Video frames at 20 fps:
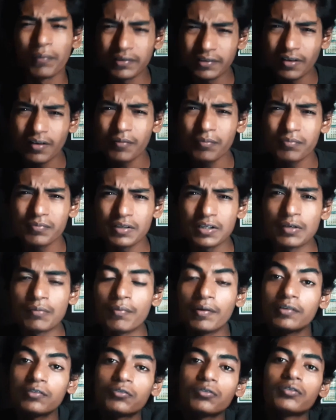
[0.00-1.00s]
मतलब
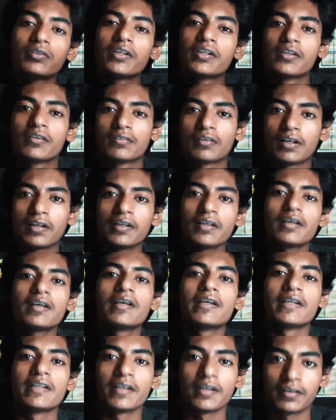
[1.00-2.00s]
इमेज को डिजिटली
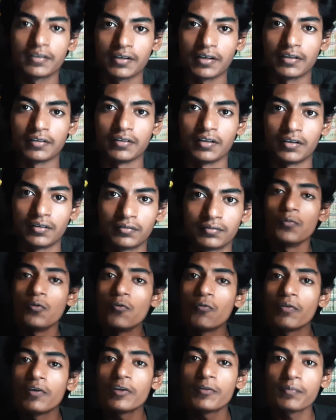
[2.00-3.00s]
क्रिएट करना
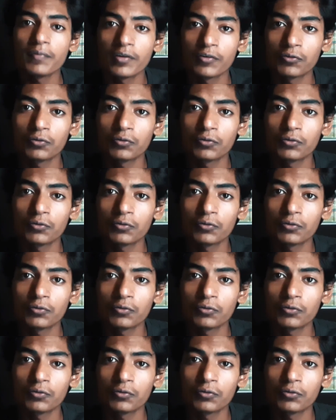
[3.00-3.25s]
मूवीज में